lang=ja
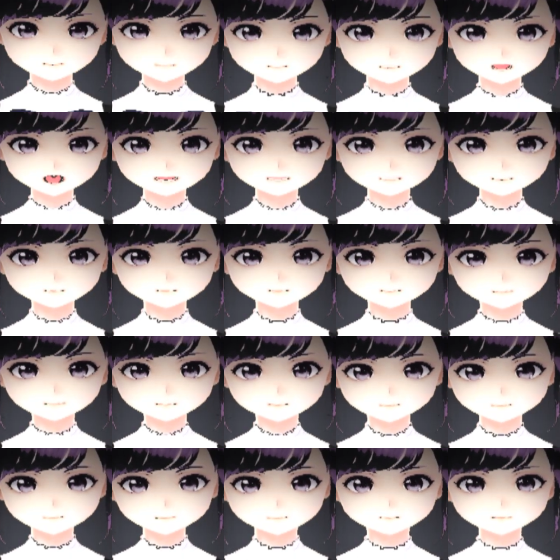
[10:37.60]
パチン
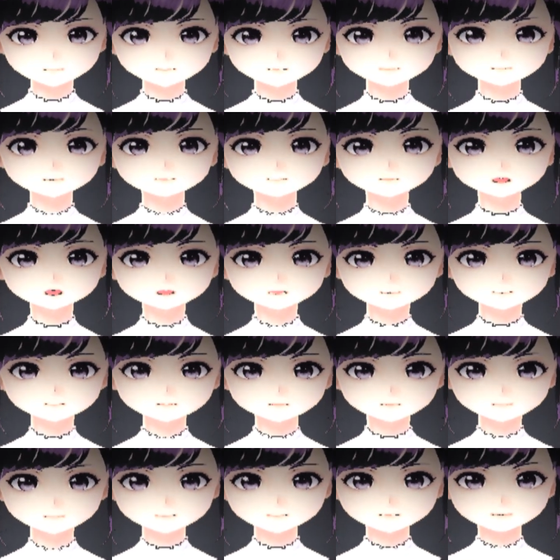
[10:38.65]
と
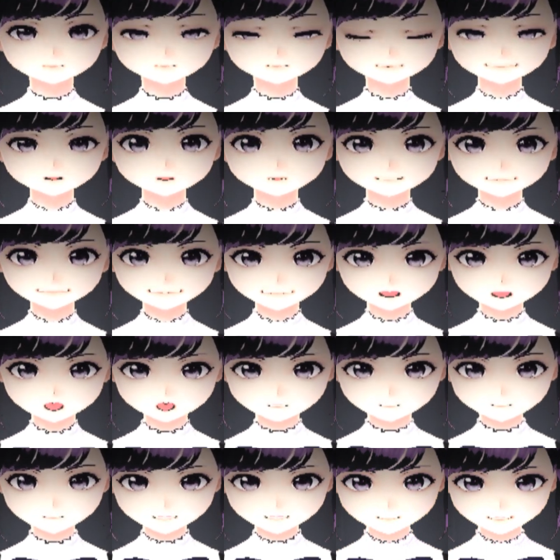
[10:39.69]
指を
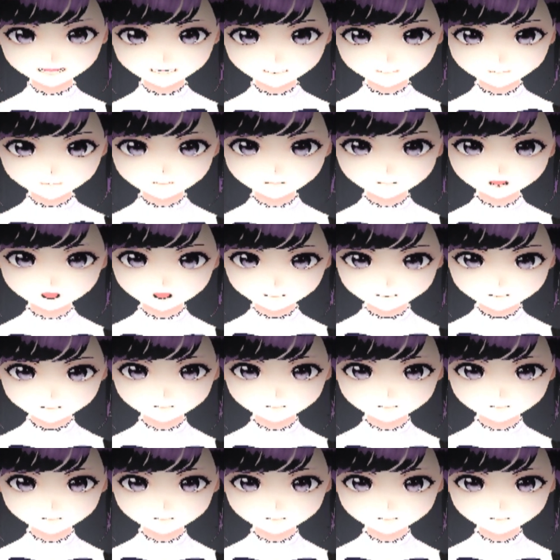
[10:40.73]
鳴らすと